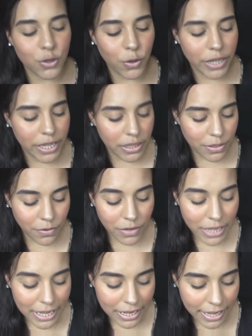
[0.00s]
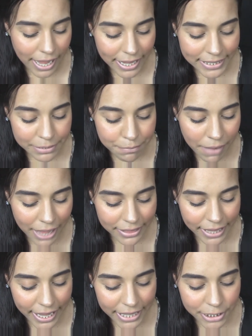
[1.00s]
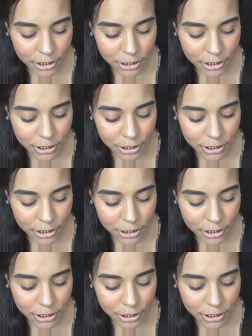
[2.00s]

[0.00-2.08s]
rojito, que es mate.